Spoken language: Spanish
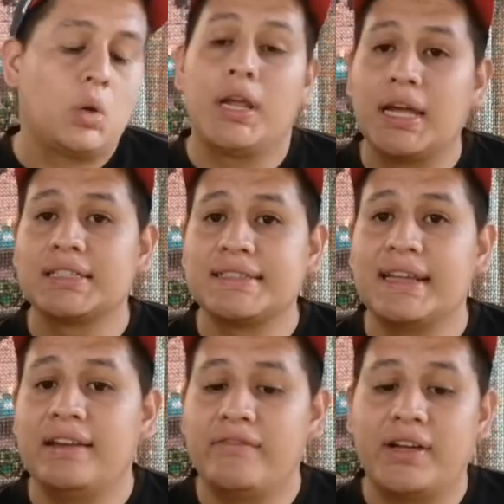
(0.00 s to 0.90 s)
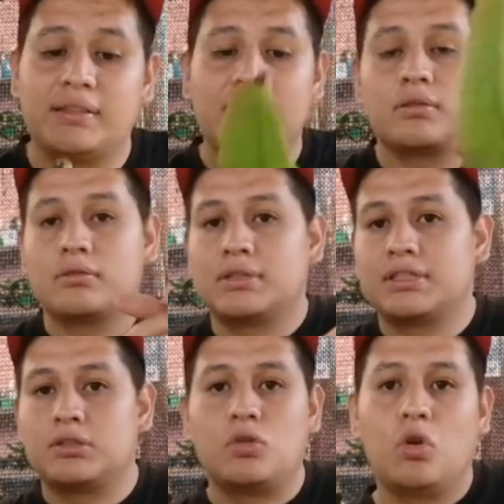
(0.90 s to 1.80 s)
orejas de elefante,
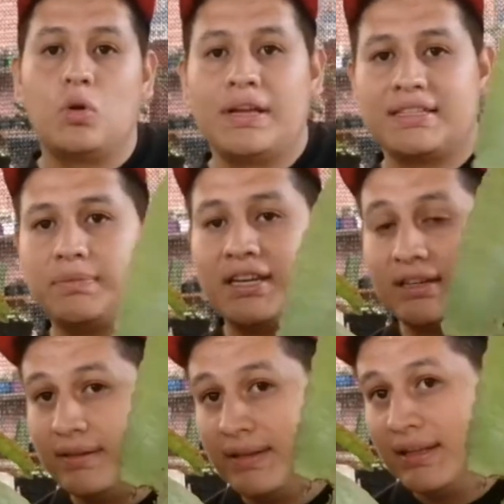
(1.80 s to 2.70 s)
entonces no lo es, miren.